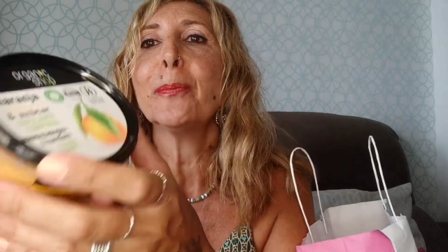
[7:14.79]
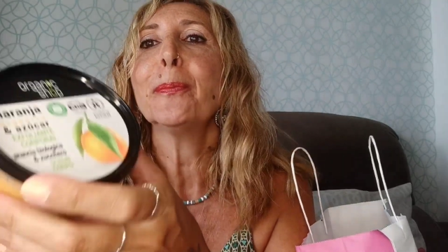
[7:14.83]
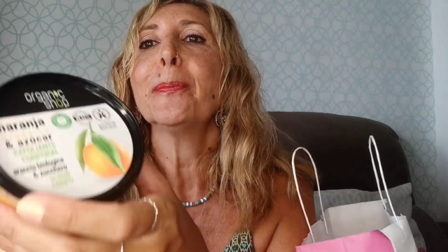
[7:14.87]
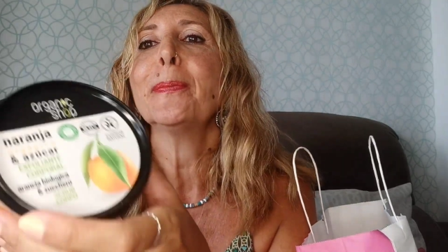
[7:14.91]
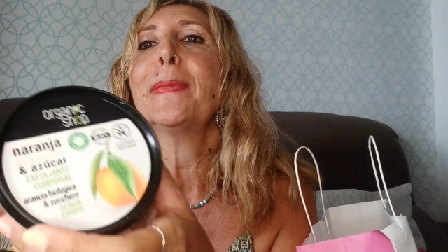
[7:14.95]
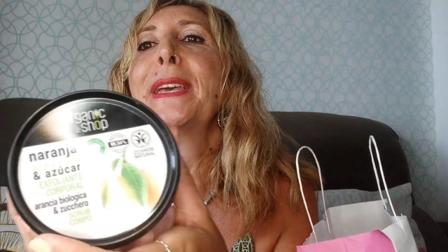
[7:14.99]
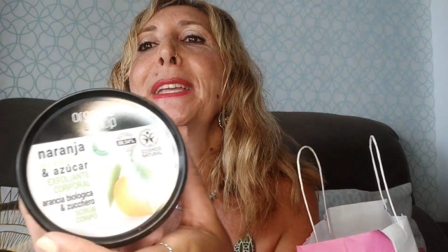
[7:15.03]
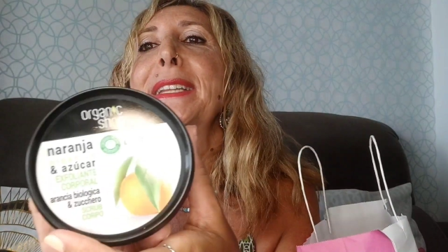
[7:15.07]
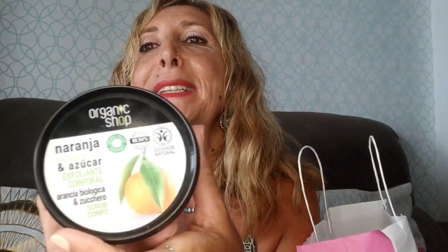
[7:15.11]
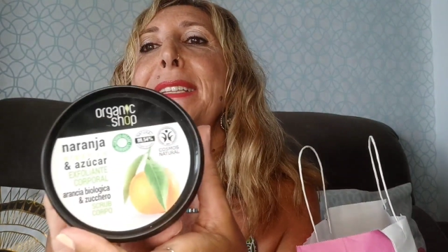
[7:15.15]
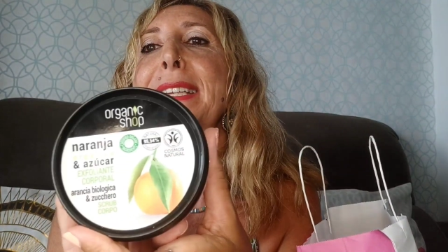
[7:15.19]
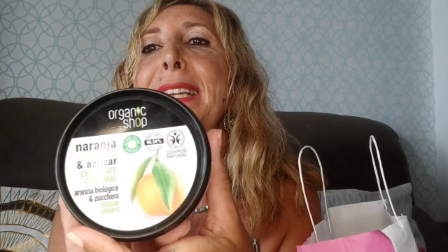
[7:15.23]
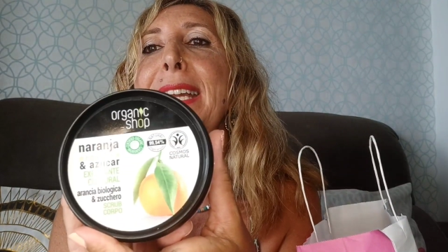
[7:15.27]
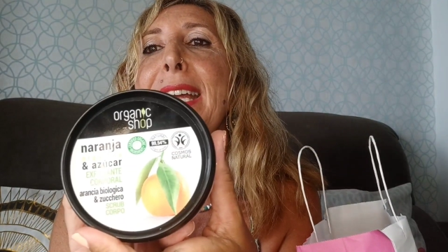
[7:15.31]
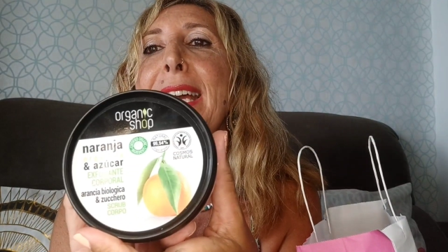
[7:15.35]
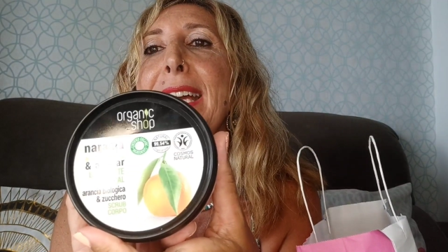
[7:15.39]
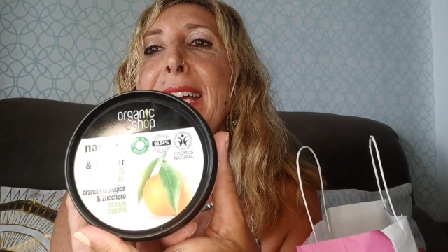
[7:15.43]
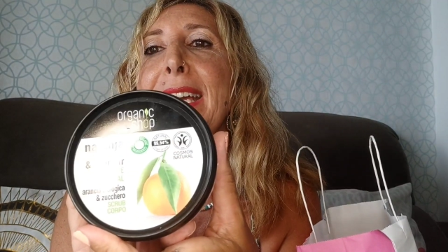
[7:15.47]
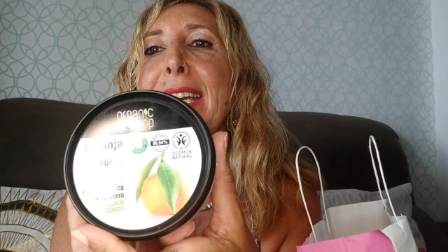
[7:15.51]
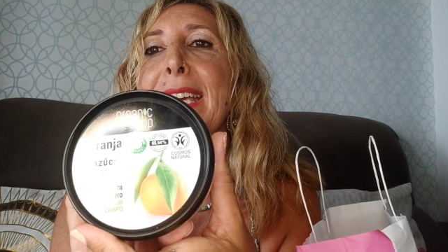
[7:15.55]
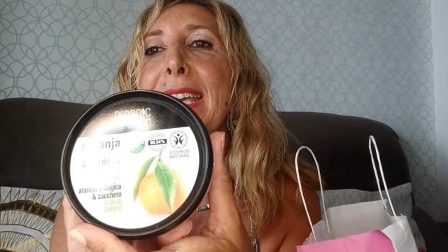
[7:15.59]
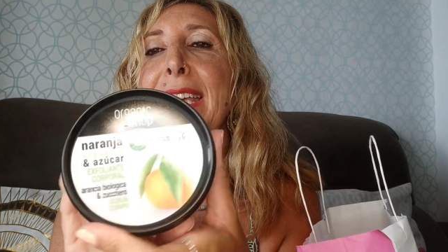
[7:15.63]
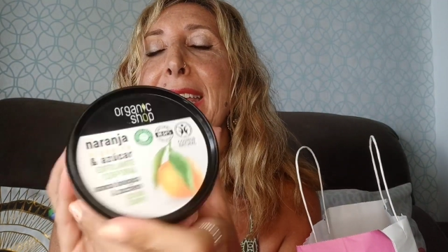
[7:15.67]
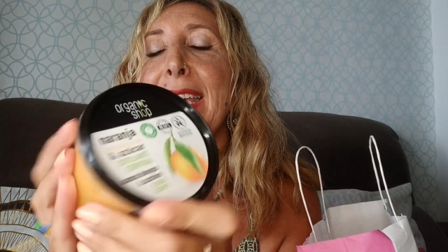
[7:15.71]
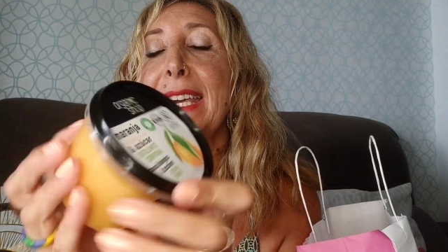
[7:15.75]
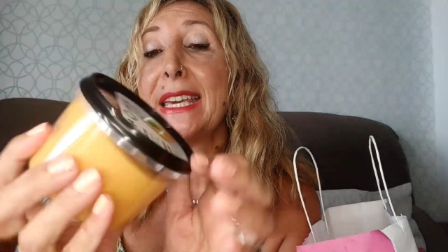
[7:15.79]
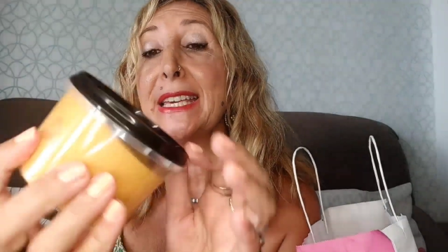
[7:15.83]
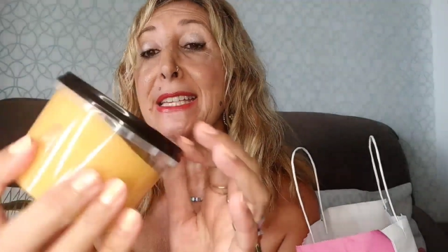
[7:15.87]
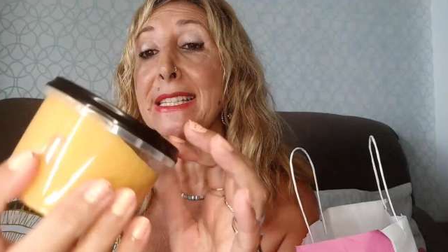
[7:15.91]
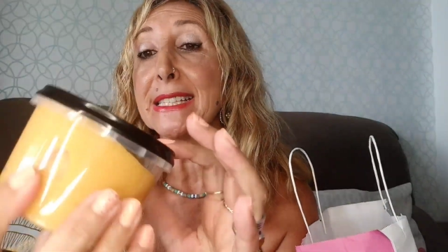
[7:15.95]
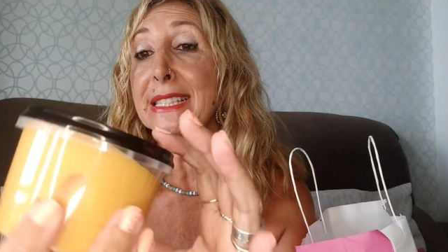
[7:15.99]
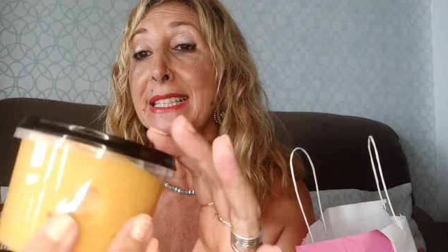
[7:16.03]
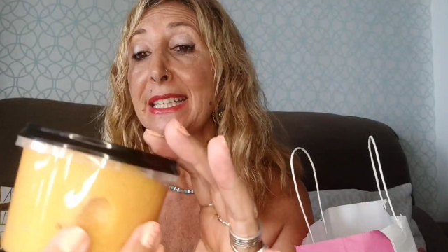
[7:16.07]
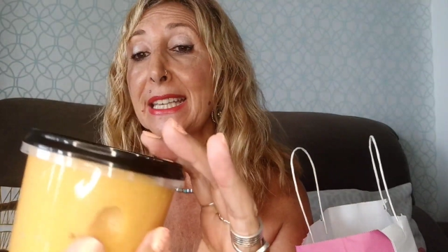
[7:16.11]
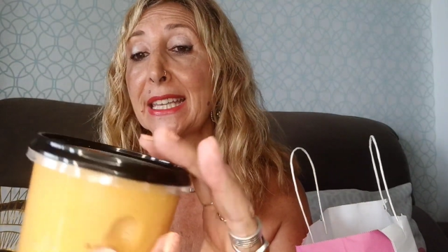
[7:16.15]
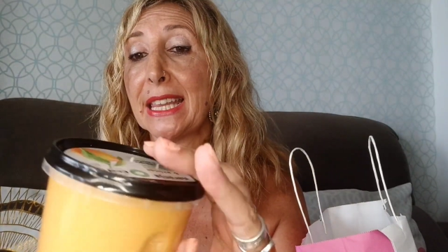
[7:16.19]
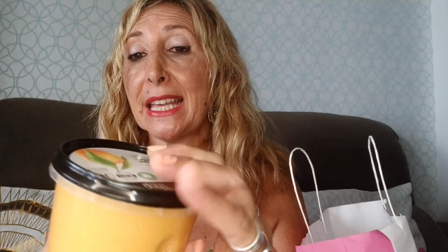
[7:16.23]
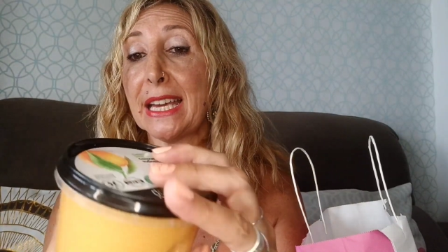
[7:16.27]
me traje
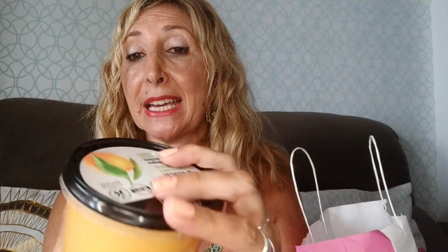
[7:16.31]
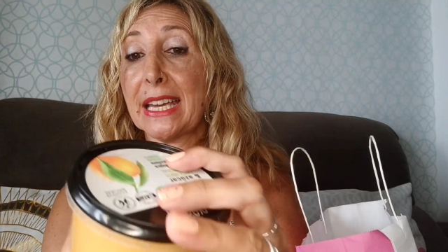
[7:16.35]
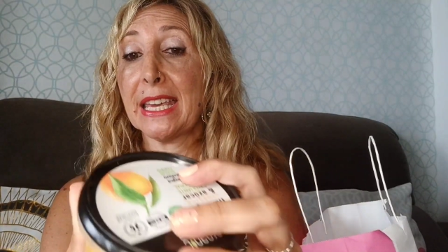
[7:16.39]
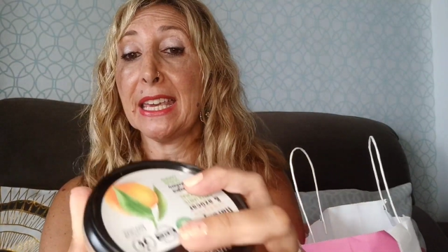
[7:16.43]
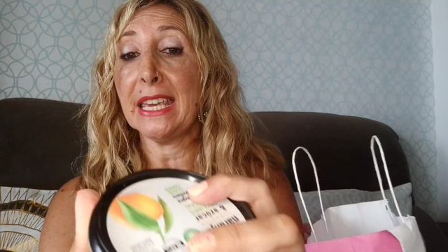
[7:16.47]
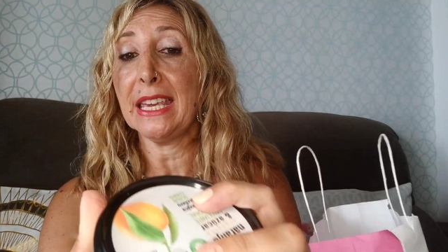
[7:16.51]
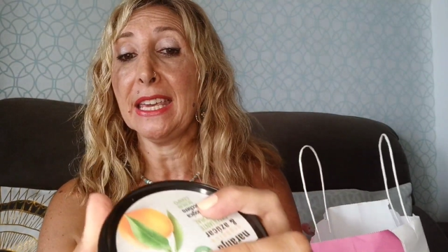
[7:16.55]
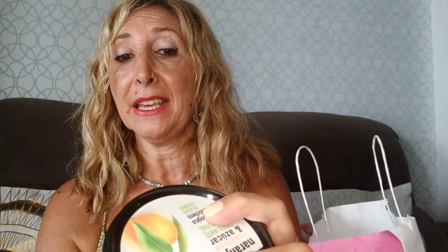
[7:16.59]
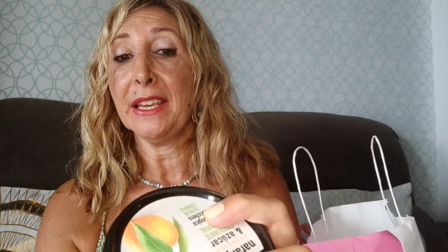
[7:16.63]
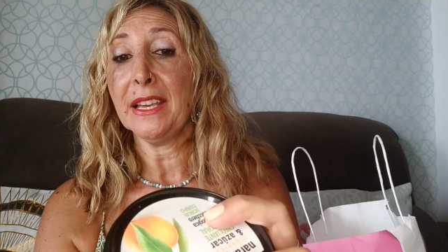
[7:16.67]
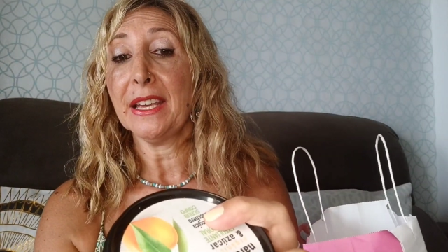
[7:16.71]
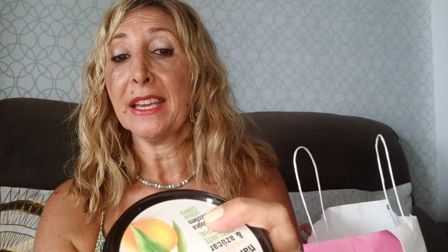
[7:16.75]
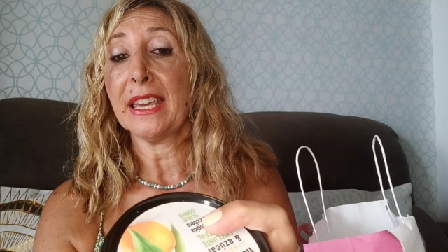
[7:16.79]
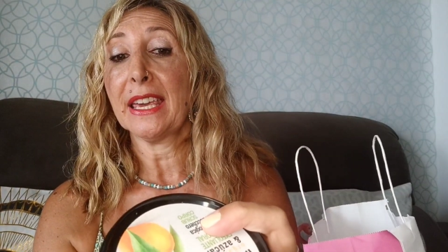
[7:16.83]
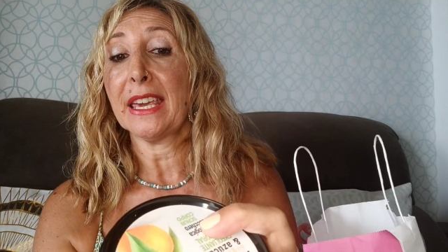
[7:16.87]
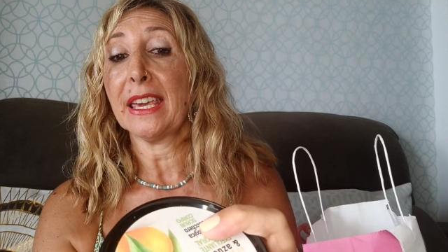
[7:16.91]
este de aquí,